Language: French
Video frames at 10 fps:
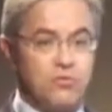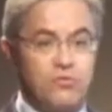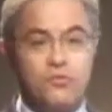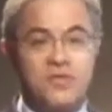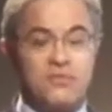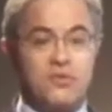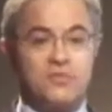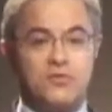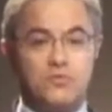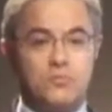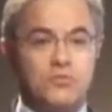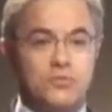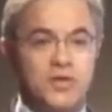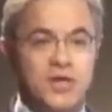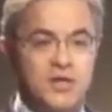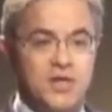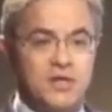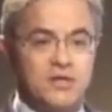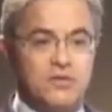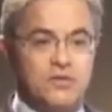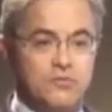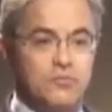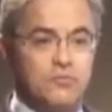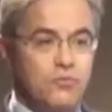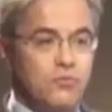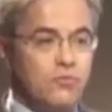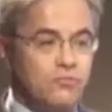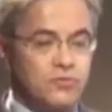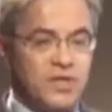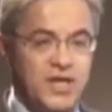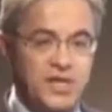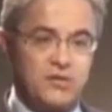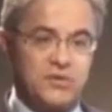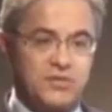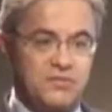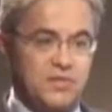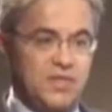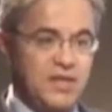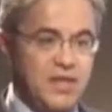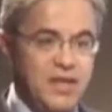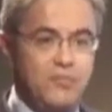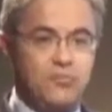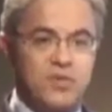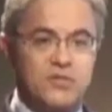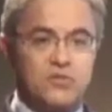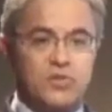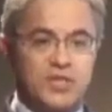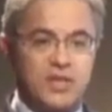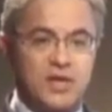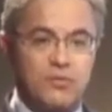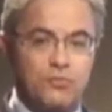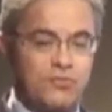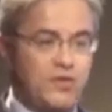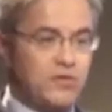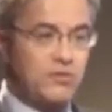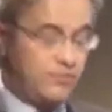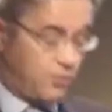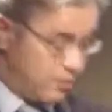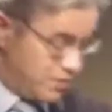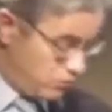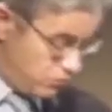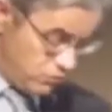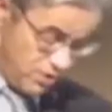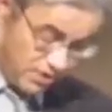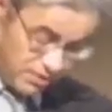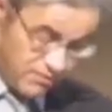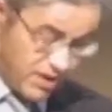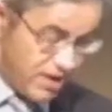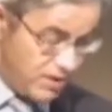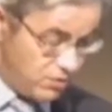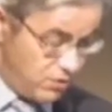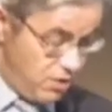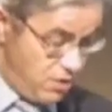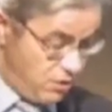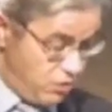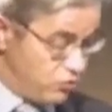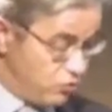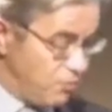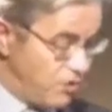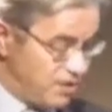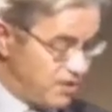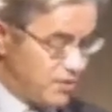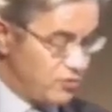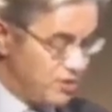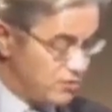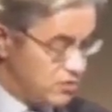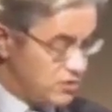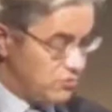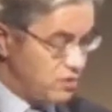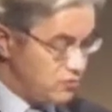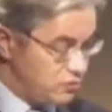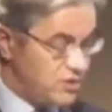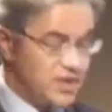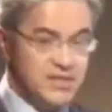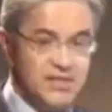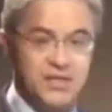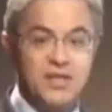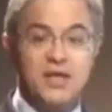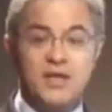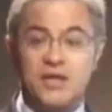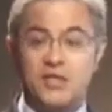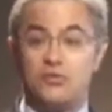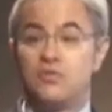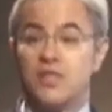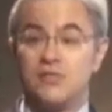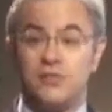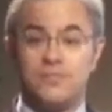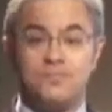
On veut bien former tout le monde, sauf que on voudrait identifier les points sur lesquels on peut faire de la formation qui va être, je reprends les termes de l'étude Stanwell, juste assez et juste à temps.